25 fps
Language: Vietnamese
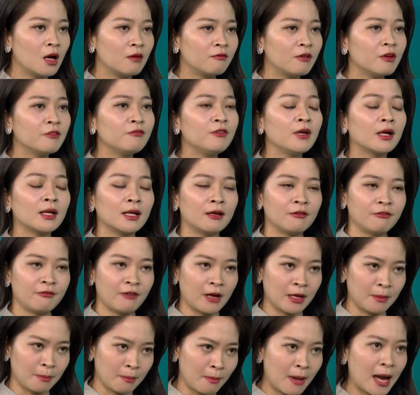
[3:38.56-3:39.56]
với việc là phải
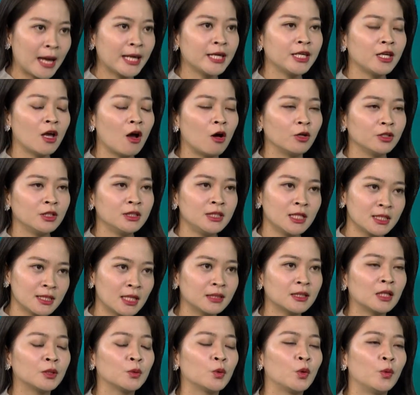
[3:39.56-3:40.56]
mài nhỏ những chiếc răng
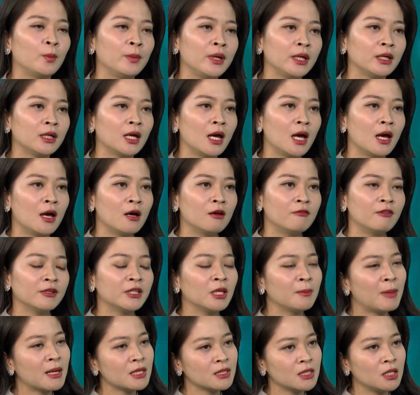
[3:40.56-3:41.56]
thật của mình. Vậy thì
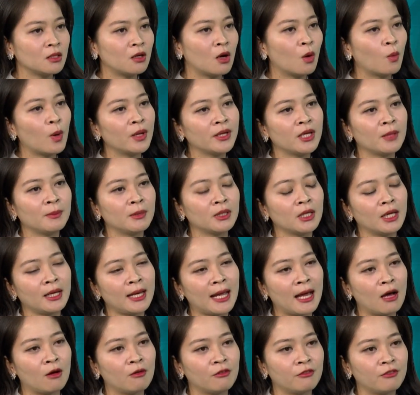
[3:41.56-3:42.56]
bác sĩ có quan niệm như thế
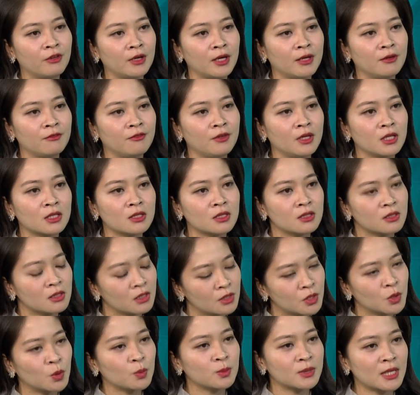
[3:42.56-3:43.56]
nào về việc sử
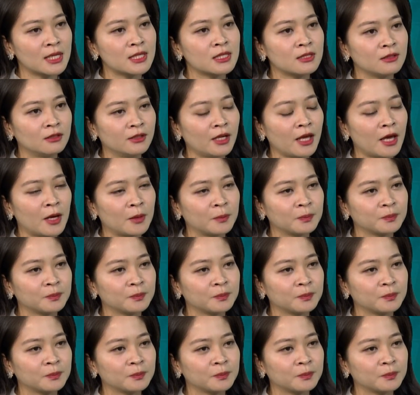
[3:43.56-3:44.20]
dụng răng sứ này ạ?